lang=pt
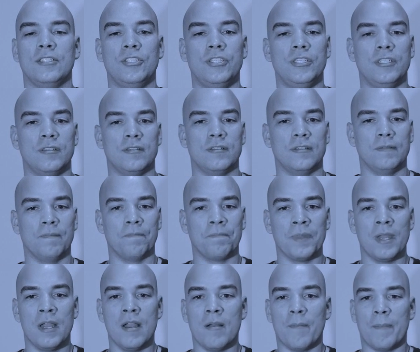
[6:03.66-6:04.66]
disse.
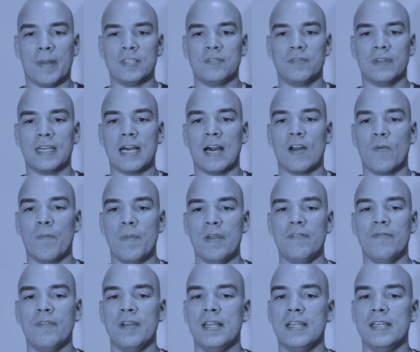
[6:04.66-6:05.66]
Mas ficaram bem
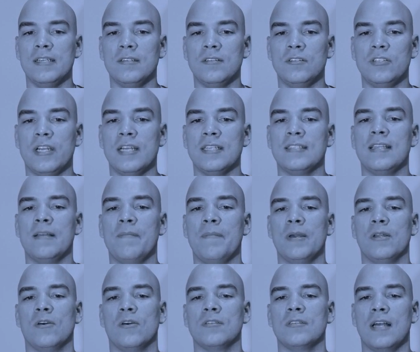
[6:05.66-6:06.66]
felizes de
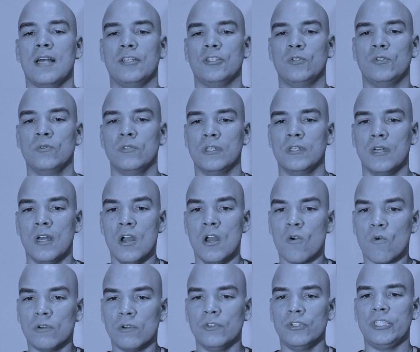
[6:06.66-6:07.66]
receber nossa ajuda
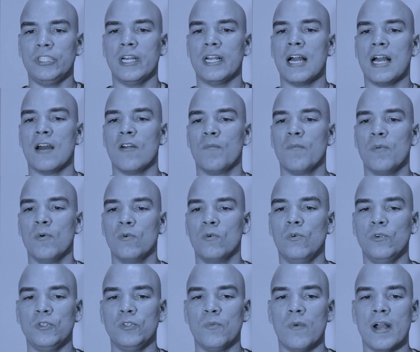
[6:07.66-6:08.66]
quando chegaram por
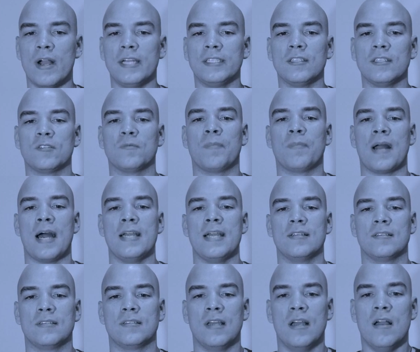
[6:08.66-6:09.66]
último a estas
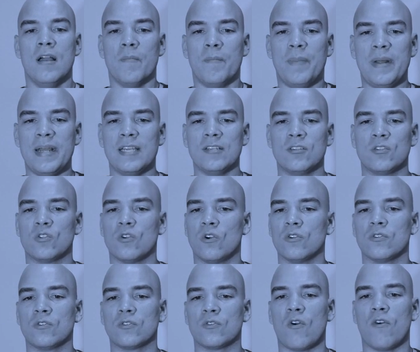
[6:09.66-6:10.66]
praias,
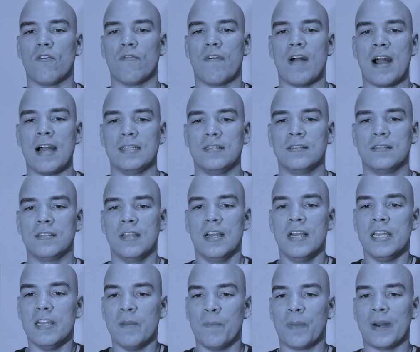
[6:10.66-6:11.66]
preguiçosos covardes
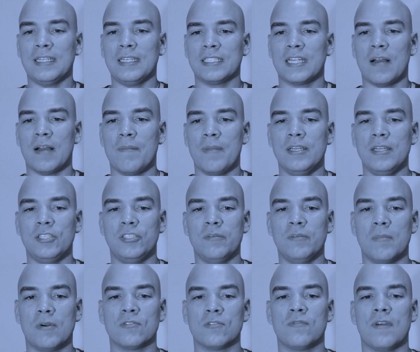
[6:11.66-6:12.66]
e praticamente de
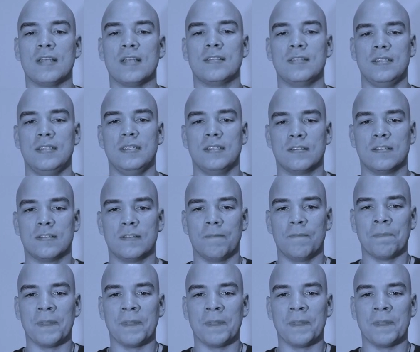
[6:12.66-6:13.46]
mãos vazias.